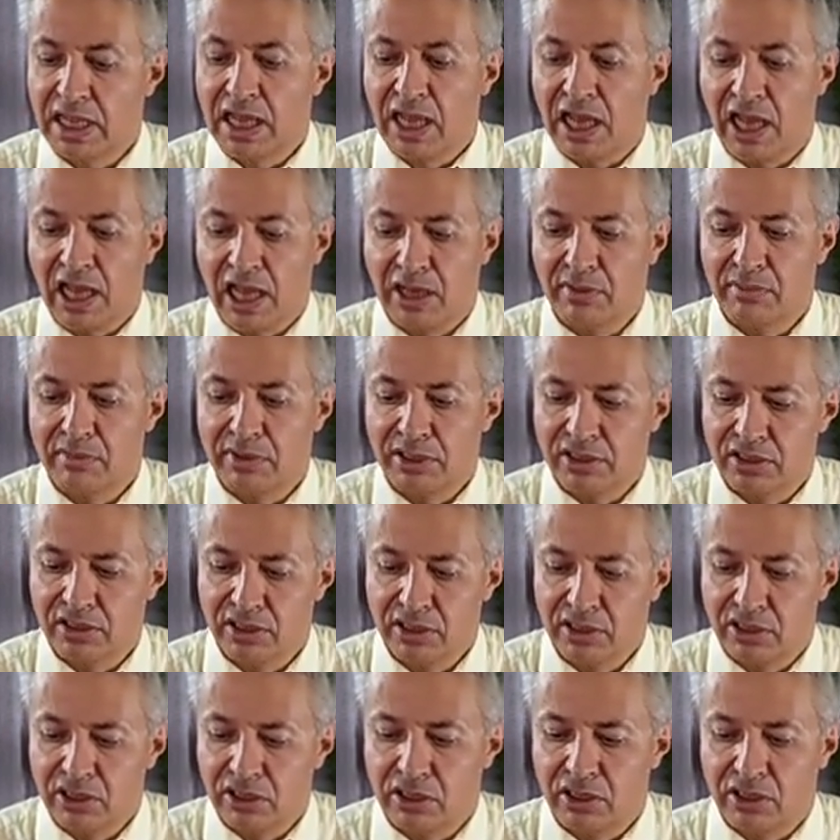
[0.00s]
aber
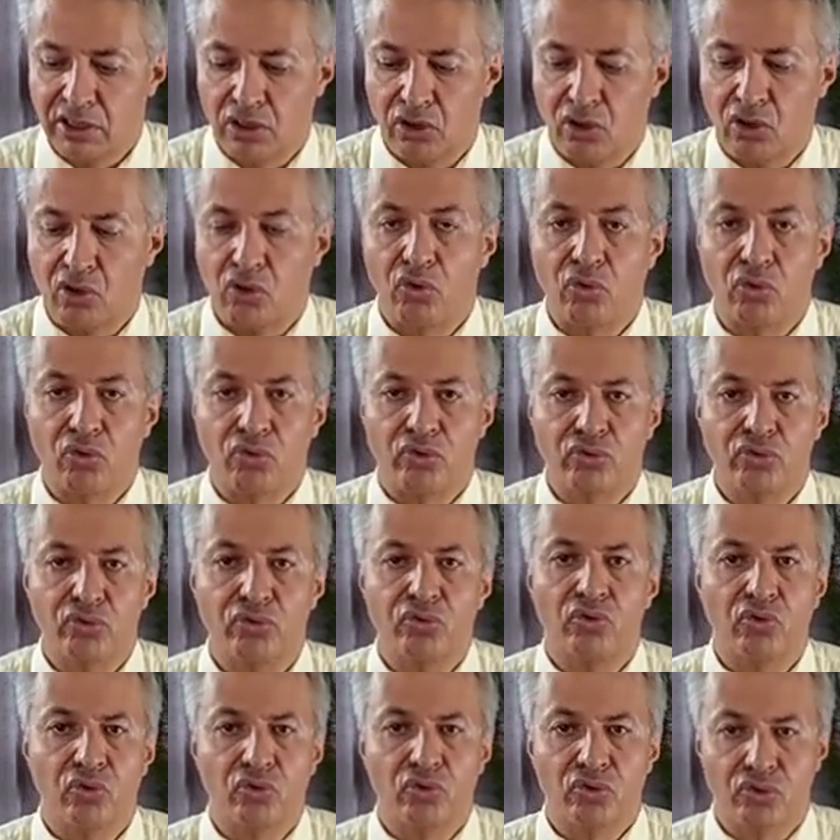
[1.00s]

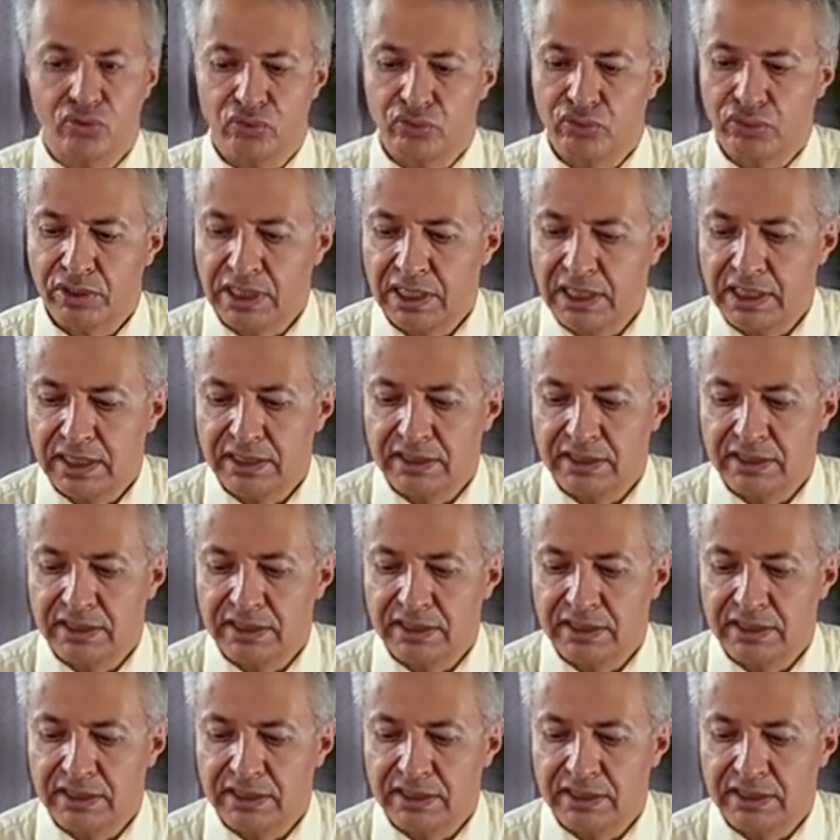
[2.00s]
Hongyu, Hongyuden,